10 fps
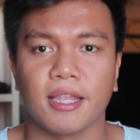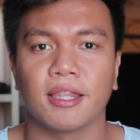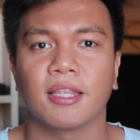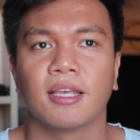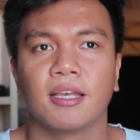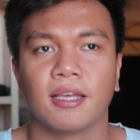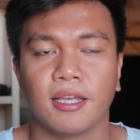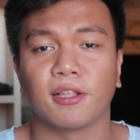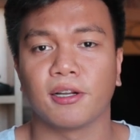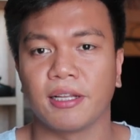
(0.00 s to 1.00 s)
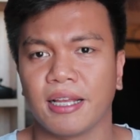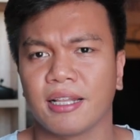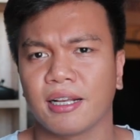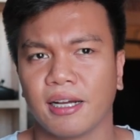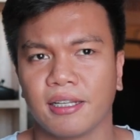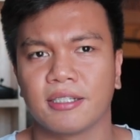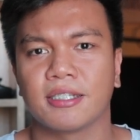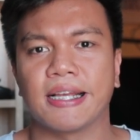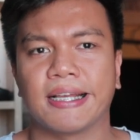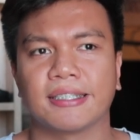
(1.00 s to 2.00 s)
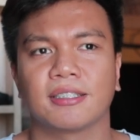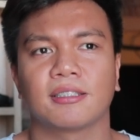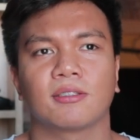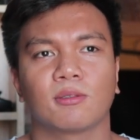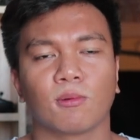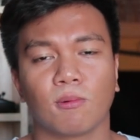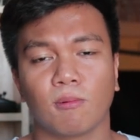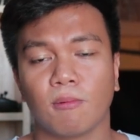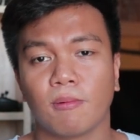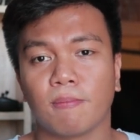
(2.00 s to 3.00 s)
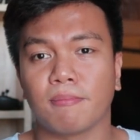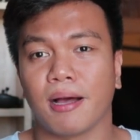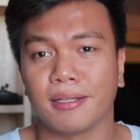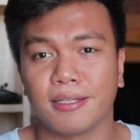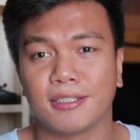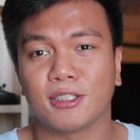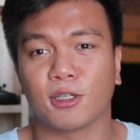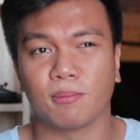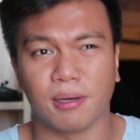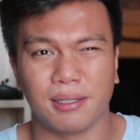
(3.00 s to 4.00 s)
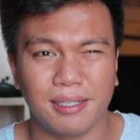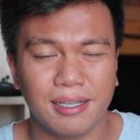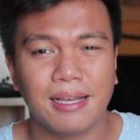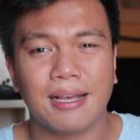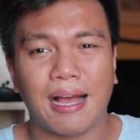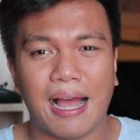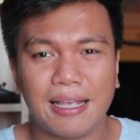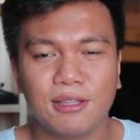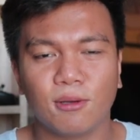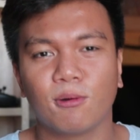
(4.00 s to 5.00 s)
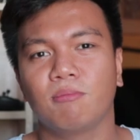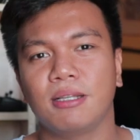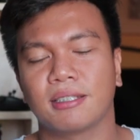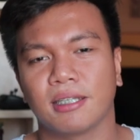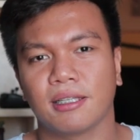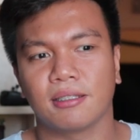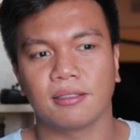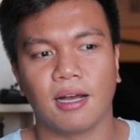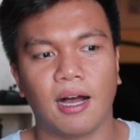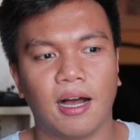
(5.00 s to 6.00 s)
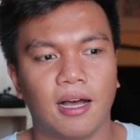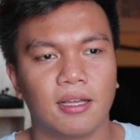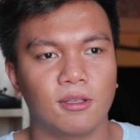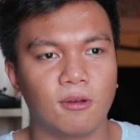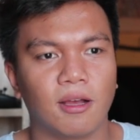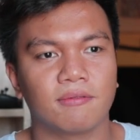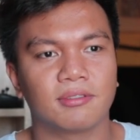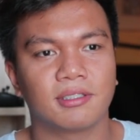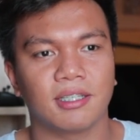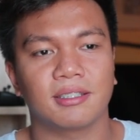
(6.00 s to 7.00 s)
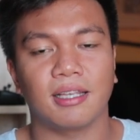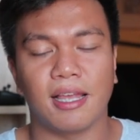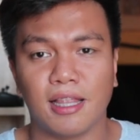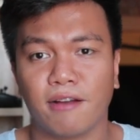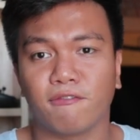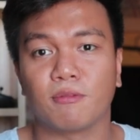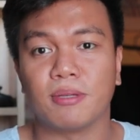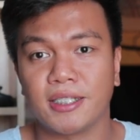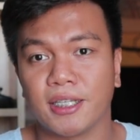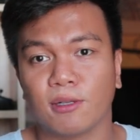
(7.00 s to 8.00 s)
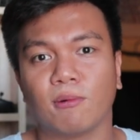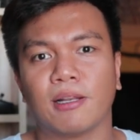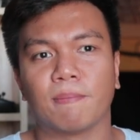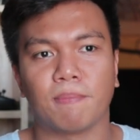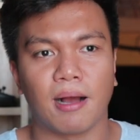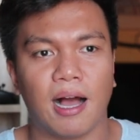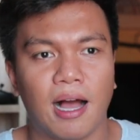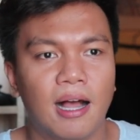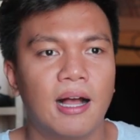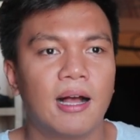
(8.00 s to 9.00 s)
in in learning in college is to manage your money. I know minsan uh, you have just enough or minsan kulang pa nga.